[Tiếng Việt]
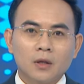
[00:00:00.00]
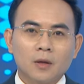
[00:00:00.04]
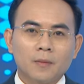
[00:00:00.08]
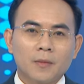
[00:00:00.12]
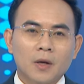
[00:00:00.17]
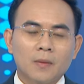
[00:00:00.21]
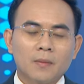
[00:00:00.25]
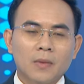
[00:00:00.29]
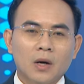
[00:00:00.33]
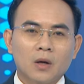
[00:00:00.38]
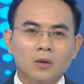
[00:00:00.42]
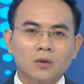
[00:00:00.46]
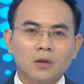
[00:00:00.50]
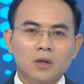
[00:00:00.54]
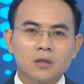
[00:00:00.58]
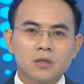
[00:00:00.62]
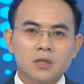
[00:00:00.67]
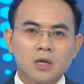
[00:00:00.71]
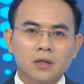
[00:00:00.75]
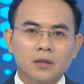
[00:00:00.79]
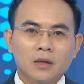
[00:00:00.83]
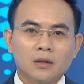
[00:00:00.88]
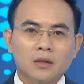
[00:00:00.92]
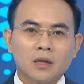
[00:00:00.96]
Nhằm đảm bảo
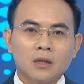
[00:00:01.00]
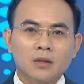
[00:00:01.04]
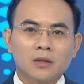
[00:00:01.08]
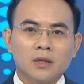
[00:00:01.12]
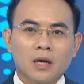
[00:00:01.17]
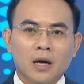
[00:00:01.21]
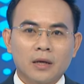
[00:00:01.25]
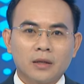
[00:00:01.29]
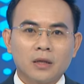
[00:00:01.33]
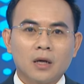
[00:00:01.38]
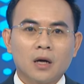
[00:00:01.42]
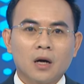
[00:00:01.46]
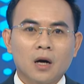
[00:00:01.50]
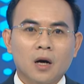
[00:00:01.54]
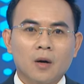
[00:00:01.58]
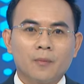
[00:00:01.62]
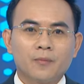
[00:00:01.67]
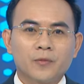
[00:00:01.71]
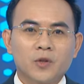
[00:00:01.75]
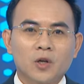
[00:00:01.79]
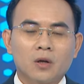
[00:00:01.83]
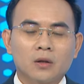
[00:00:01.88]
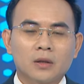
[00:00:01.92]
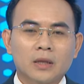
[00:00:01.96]
cơ sở vật chất và giờ
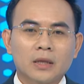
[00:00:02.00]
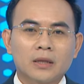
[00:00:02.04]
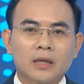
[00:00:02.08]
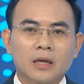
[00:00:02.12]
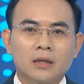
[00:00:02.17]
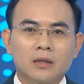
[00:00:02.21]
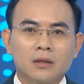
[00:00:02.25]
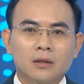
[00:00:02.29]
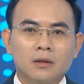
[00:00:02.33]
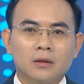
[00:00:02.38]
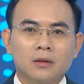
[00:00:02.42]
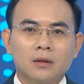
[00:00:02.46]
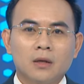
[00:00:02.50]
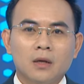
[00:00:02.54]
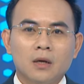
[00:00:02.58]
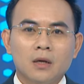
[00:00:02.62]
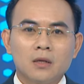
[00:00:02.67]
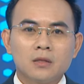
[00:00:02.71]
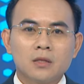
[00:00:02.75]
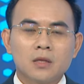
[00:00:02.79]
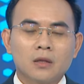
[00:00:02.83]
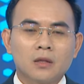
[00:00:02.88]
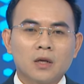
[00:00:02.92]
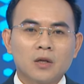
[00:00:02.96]
học cho các nhà trường,
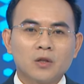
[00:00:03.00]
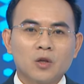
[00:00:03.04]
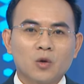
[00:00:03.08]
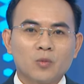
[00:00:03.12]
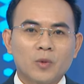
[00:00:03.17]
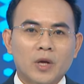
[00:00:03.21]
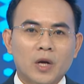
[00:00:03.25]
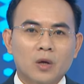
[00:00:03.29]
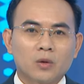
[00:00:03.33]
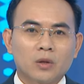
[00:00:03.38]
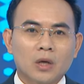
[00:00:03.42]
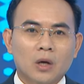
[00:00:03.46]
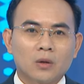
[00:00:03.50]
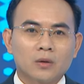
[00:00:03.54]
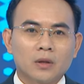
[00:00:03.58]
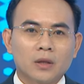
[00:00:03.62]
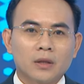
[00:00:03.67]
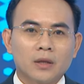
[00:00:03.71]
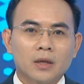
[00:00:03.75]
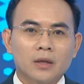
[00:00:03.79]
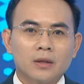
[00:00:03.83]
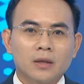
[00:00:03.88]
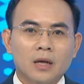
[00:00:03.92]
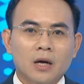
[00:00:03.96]
Sở Giáo dục và Đào tạo
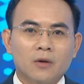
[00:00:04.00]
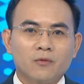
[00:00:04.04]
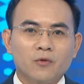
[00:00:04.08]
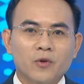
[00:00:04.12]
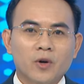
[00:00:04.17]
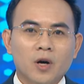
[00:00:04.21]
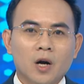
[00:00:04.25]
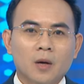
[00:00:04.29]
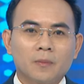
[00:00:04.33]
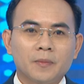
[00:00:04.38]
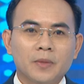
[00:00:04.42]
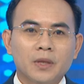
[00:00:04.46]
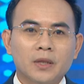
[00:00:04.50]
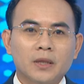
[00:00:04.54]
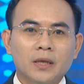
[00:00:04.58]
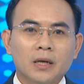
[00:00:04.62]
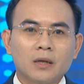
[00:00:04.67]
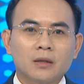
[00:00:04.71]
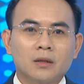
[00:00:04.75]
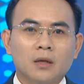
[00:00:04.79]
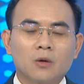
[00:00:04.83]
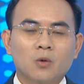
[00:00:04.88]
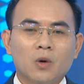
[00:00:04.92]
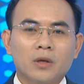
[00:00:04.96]
Tây Ninh đã phối hợp với
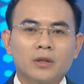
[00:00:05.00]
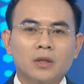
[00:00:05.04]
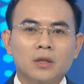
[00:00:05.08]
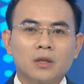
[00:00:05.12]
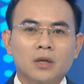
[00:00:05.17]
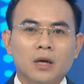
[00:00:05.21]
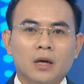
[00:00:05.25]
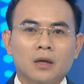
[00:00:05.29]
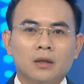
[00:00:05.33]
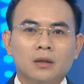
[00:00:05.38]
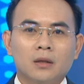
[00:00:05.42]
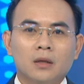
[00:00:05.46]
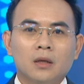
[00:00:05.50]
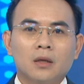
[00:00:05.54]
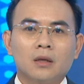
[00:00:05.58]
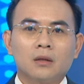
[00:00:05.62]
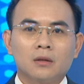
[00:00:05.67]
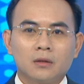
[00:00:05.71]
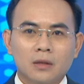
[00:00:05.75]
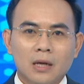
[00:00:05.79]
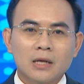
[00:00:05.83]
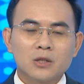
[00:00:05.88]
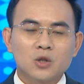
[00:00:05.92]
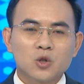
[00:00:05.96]
các cơ quan chức năng
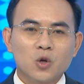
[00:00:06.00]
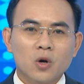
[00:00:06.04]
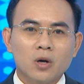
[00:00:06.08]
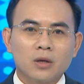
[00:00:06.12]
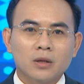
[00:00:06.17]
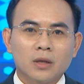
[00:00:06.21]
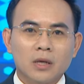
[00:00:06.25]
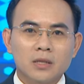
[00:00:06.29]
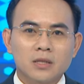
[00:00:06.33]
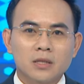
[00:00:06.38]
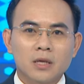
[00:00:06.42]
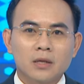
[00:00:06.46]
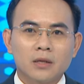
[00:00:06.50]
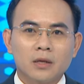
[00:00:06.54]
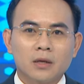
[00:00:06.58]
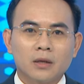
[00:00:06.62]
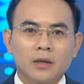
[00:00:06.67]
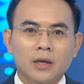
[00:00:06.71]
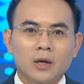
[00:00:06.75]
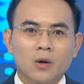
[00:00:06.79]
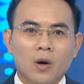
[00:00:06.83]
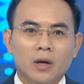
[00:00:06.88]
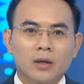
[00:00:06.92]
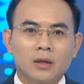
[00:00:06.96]
rà soát và xây
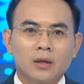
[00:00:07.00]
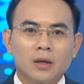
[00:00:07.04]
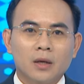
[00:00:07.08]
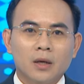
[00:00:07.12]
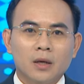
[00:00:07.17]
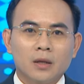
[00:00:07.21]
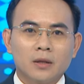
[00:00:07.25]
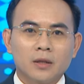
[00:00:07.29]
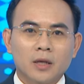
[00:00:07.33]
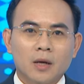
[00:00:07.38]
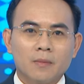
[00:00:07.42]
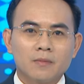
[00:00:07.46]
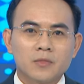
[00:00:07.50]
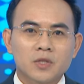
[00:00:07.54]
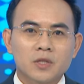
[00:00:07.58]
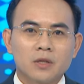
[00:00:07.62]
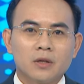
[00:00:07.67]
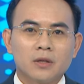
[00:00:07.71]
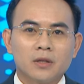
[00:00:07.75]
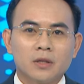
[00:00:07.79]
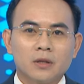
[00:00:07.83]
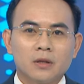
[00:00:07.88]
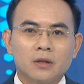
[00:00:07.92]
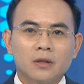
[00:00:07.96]
dựng kế hoạch nhằm
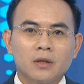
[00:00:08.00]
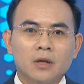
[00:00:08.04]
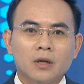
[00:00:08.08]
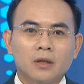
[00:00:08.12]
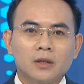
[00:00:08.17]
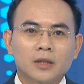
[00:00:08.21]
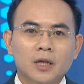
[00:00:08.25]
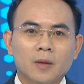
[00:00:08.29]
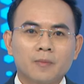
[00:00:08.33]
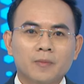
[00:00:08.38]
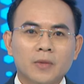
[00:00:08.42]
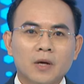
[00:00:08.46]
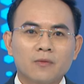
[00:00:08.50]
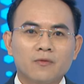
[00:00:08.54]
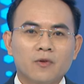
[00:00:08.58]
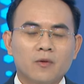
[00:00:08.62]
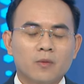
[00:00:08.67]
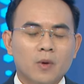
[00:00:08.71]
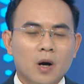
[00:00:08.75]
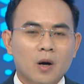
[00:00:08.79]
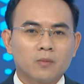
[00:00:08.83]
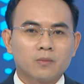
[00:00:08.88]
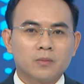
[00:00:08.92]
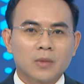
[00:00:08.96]
sửa chữa nâng cấp các
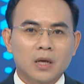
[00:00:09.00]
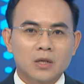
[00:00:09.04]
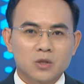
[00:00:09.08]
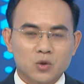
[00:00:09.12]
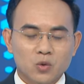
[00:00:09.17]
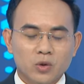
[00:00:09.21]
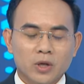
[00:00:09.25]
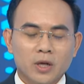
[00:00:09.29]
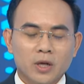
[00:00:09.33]
phòng học đã